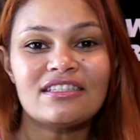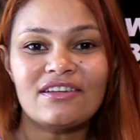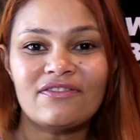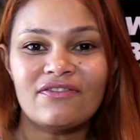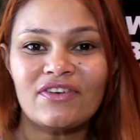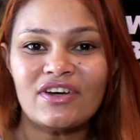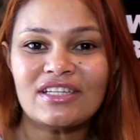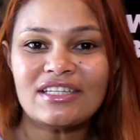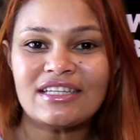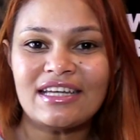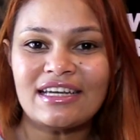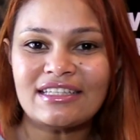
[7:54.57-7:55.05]
Se
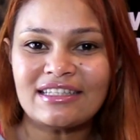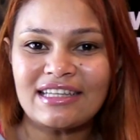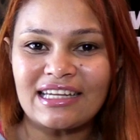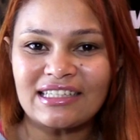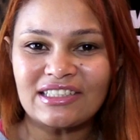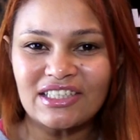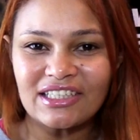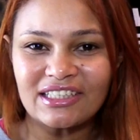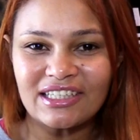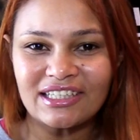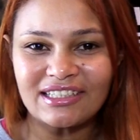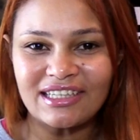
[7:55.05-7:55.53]
você
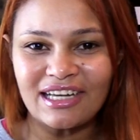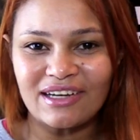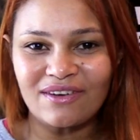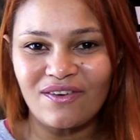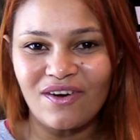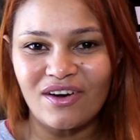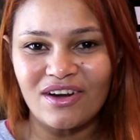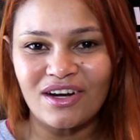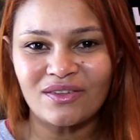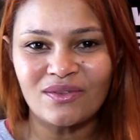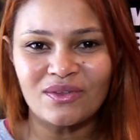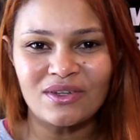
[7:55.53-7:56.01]
está chegando
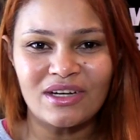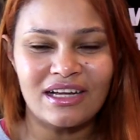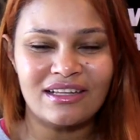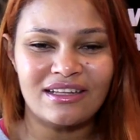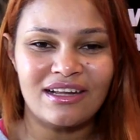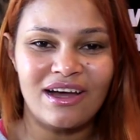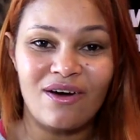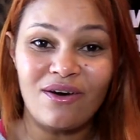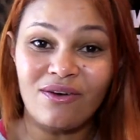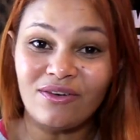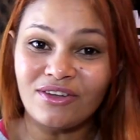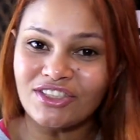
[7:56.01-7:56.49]
agora no
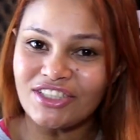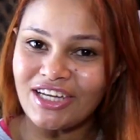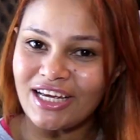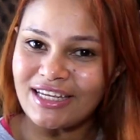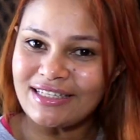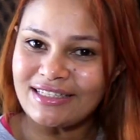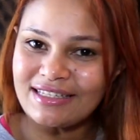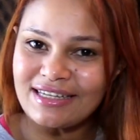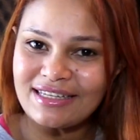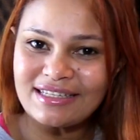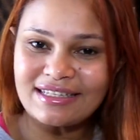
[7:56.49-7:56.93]
canal, já se